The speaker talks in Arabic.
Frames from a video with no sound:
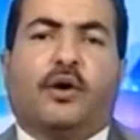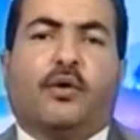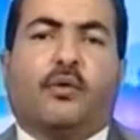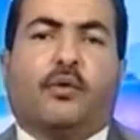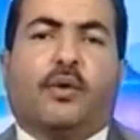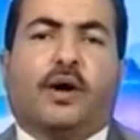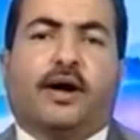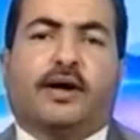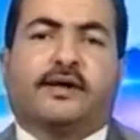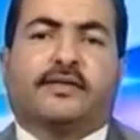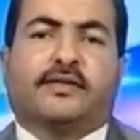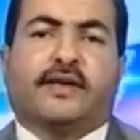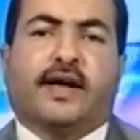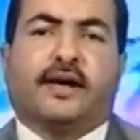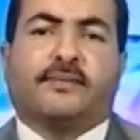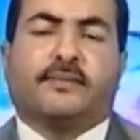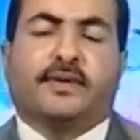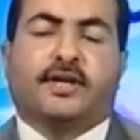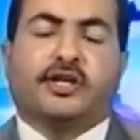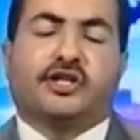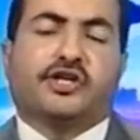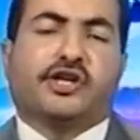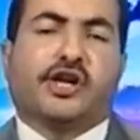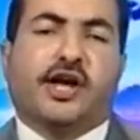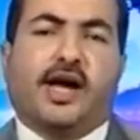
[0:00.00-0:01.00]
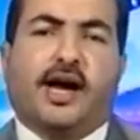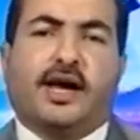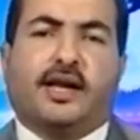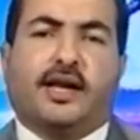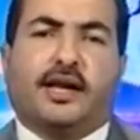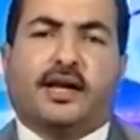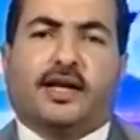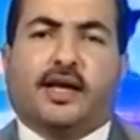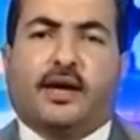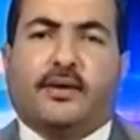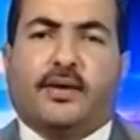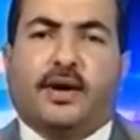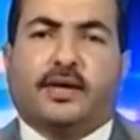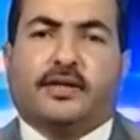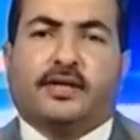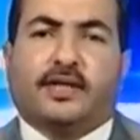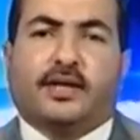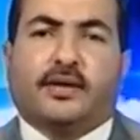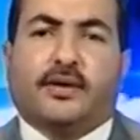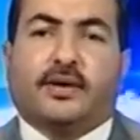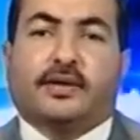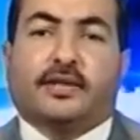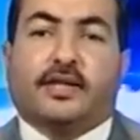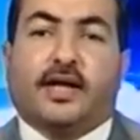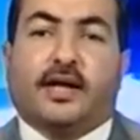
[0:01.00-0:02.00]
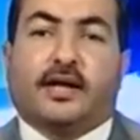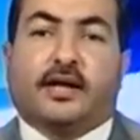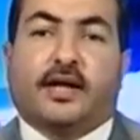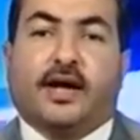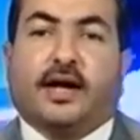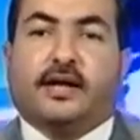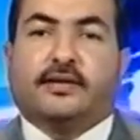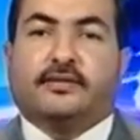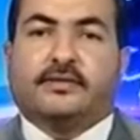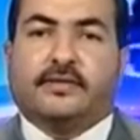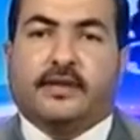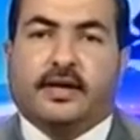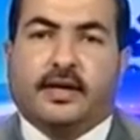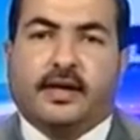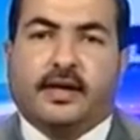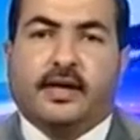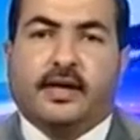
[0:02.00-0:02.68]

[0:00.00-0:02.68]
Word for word: وتهميشها للكوادر والطاقات